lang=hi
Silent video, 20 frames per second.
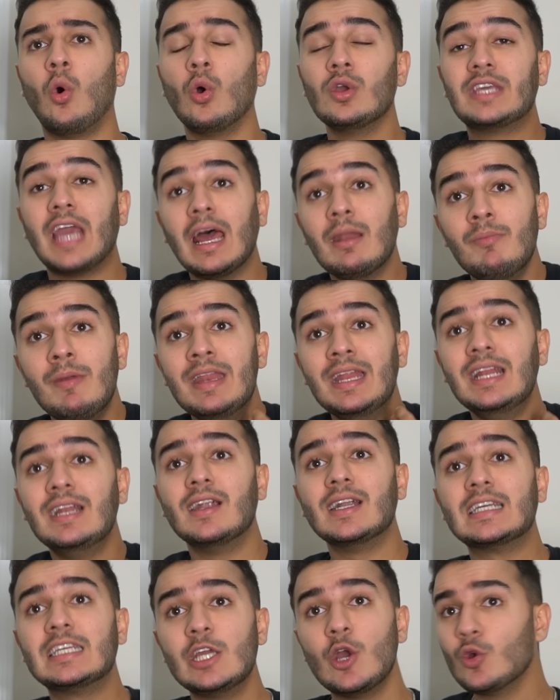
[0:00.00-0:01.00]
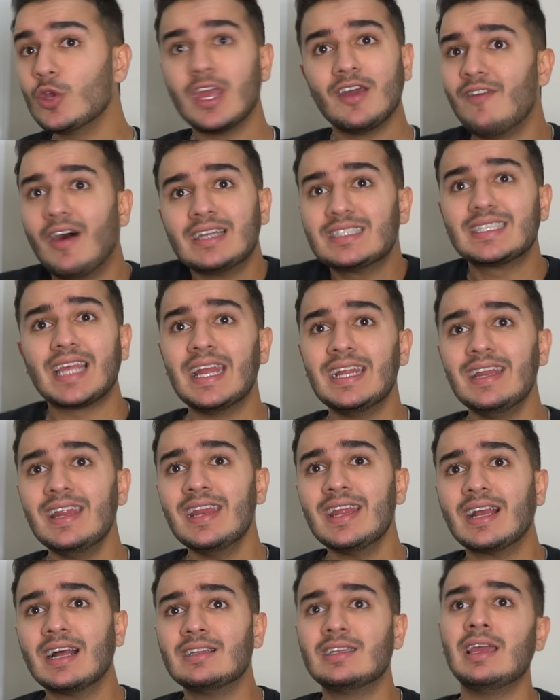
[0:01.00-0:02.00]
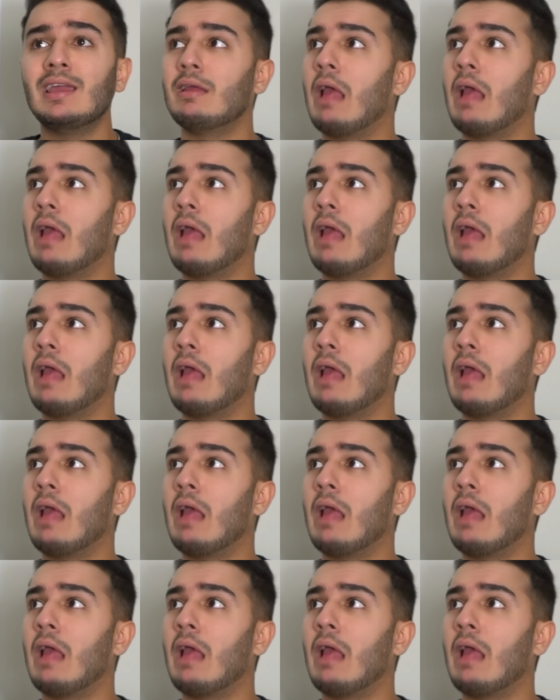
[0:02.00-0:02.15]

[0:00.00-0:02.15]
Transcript: ओ यार मेरी लड़कियों की आवाज सही नहीं निकलती